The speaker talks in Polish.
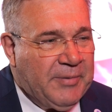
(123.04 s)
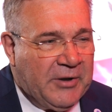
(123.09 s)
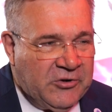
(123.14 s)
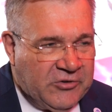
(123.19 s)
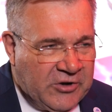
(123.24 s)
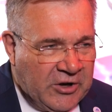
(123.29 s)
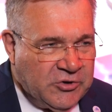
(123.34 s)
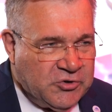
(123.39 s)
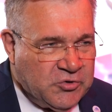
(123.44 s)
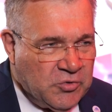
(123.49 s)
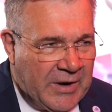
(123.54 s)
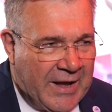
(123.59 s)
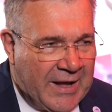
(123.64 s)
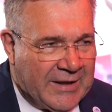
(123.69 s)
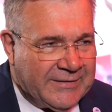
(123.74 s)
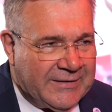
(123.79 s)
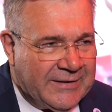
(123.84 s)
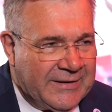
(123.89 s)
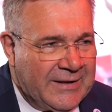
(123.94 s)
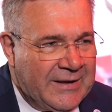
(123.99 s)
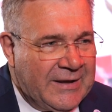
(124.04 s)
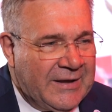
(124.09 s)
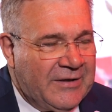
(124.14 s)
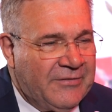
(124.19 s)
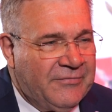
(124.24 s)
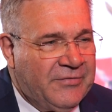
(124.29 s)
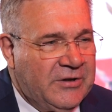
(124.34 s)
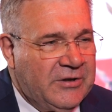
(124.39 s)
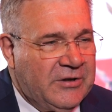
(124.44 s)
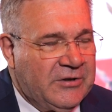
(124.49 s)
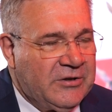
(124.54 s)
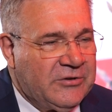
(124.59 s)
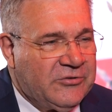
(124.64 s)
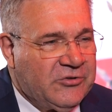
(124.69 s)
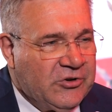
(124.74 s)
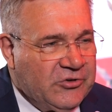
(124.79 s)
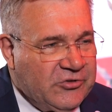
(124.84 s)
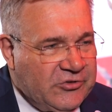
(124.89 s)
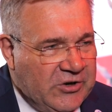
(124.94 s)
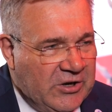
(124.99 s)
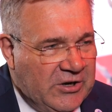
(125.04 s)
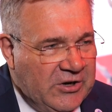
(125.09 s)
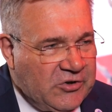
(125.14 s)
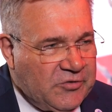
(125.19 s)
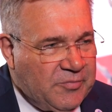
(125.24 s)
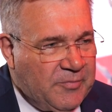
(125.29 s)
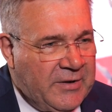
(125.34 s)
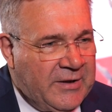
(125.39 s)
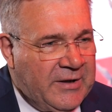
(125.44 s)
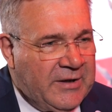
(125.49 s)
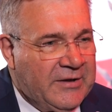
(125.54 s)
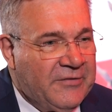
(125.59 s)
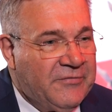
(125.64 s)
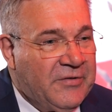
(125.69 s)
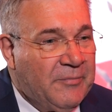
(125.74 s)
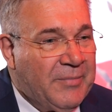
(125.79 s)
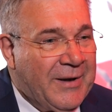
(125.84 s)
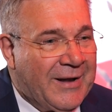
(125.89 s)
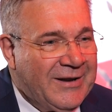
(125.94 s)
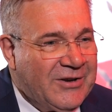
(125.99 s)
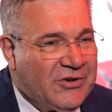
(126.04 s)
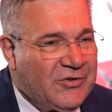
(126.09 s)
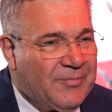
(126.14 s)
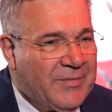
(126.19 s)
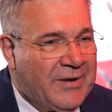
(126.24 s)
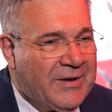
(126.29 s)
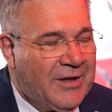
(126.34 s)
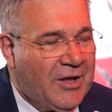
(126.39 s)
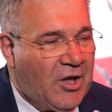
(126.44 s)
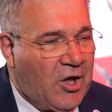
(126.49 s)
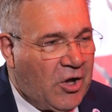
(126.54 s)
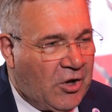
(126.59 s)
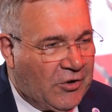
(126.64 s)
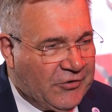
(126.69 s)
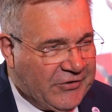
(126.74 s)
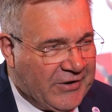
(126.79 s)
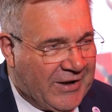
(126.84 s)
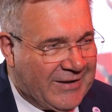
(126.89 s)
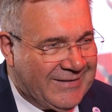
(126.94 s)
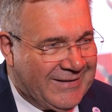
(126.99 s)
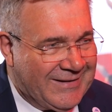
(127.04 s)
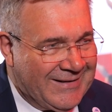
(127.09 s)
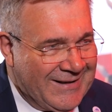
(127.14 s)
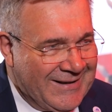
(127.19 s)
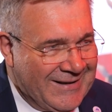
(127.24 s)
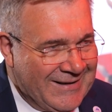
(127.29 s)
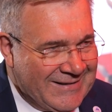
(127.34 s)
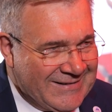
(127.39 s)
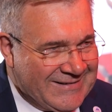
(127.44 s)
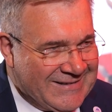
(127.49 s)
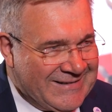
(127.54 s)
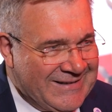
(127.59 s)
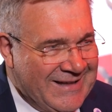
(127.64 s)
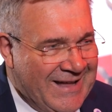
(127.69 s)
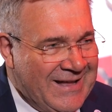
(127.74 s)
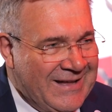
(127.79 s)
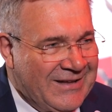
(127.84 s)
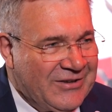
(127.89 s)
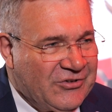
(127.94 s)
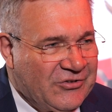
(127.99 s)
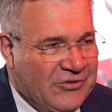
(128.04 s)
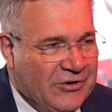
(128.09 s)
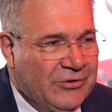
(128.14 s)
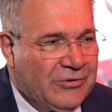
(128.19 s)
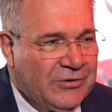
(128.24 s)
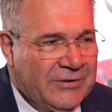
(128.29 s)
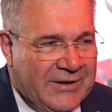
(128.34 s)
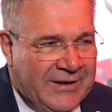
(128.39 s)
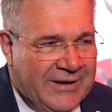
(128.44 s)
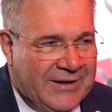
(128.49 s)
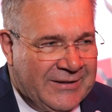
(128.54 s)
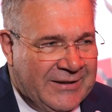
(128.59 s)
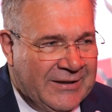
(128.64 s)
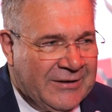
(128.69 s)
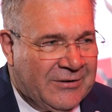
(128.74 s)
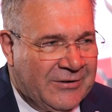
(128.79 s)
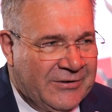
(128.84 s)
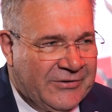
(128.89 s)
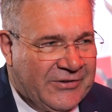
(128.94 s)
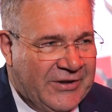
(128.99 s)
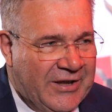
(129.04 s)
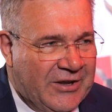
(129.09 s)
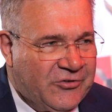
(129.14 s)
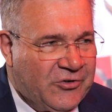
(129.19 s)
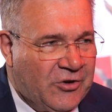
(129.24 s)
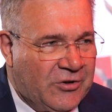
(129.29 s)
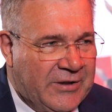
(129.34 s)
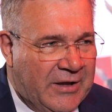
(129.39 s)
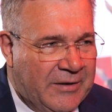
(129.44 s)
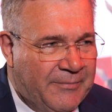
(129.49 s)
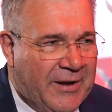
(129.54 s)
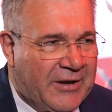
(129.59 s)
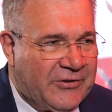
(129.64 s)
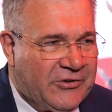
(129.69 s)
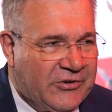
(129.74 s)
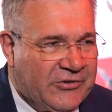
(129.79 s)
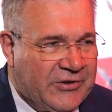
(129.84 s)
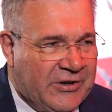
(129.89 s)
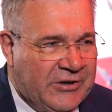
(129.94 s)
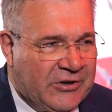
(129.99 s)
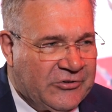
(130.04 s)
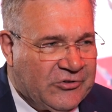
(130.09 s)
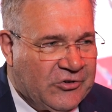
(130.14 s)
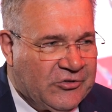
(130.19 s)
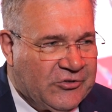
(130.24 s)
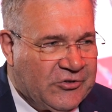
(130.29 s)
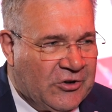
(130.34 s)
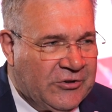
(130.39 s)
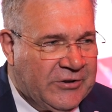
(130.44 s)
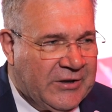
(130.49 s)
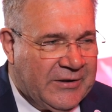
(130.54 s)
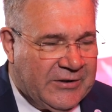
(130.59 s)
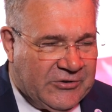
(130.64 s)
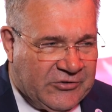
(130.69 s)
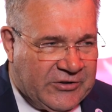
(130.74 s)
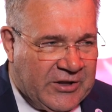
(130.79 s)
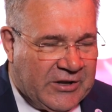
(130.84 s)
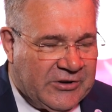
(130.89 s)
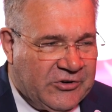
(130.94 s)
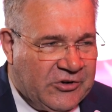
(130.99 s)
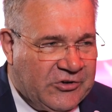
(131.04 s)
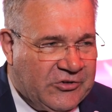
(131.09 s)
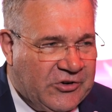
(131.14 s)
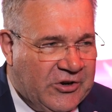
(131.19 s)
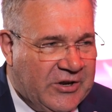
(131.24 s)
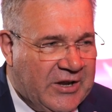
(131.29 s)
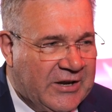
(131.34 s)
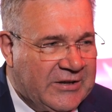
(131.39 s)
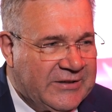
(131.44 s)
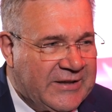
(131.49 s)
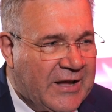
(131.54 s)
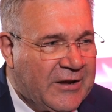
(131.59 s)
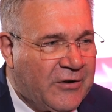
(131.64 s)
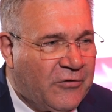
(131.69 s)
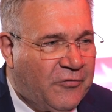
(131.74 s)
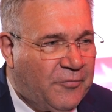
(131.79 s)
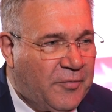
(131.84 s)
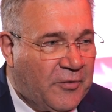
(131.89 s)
50 lat. Wyczyściliśmy, wybraliśmy osad zna szczególnie jednego z jezior najbardziej zanieczyszczonych, 40 hektarów